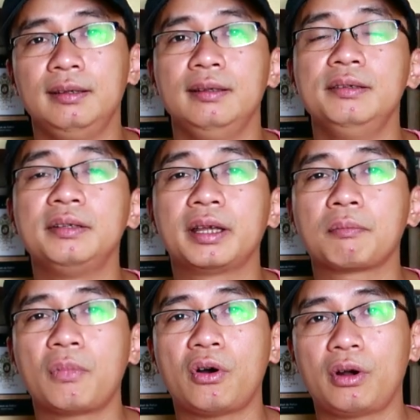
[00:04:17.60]
thì những
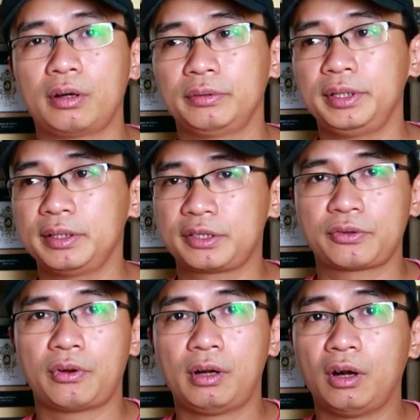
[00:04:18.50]
cái mall, những cái
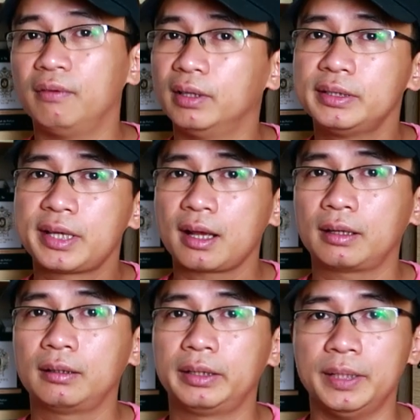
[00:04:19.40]
store họ vẫn sẽ
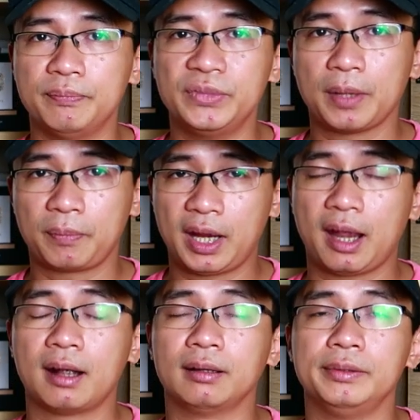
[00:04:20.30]
kịp nhập
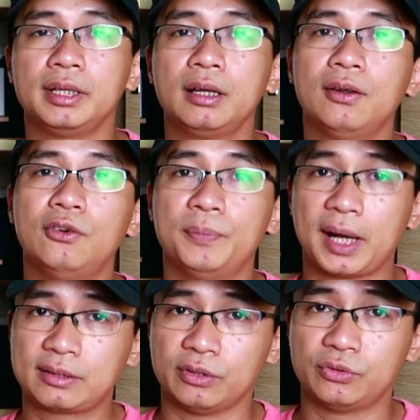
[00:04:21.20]
hàng những cái lô
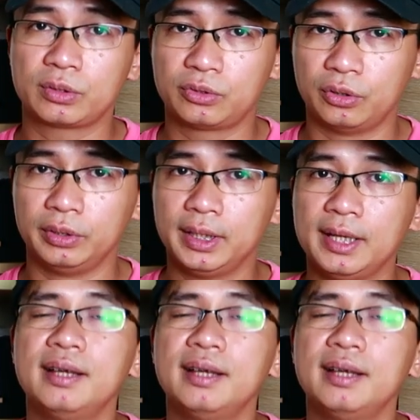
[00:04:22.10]
mà đã sản xuất rồi.